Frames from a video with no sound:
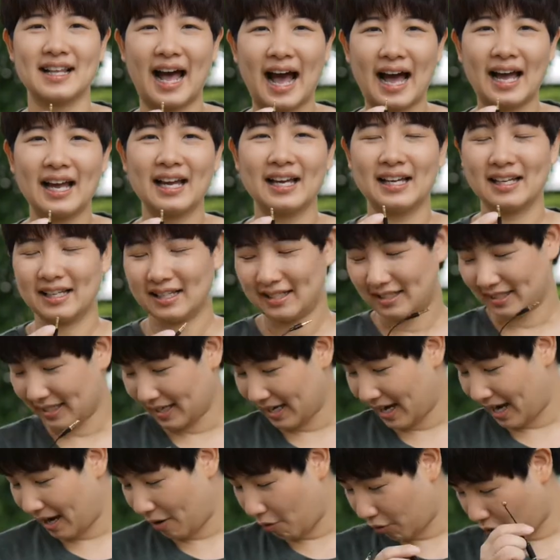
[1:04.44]
ซะนะ
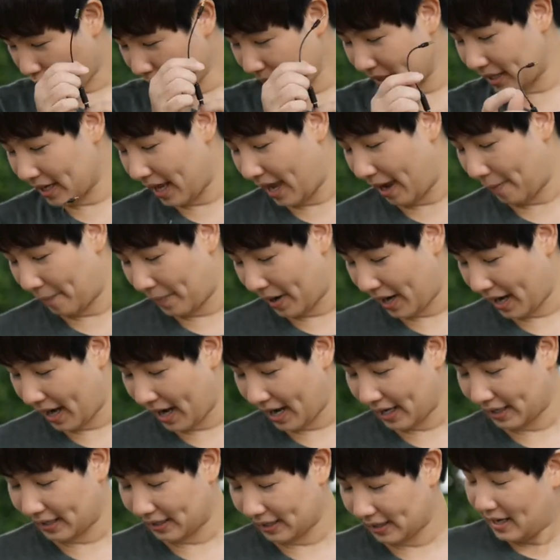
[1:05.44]
คะเขาก็มีแถมมา
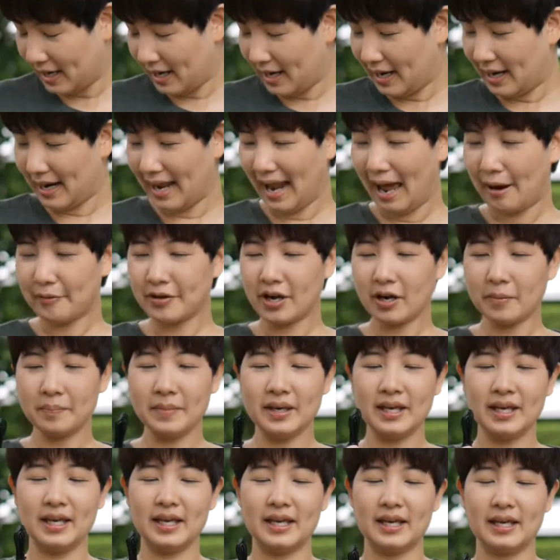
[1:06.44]
ให้แล้วยัง
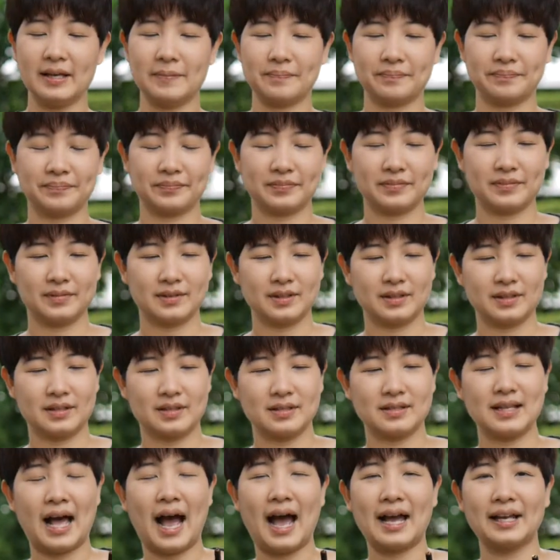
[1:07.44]
มี
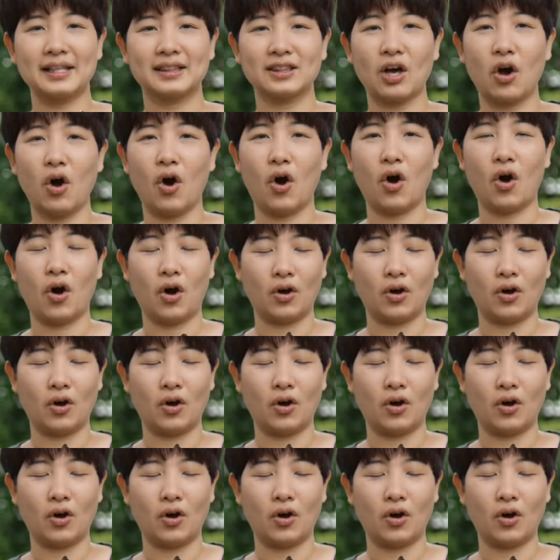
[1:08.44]
สายต่อ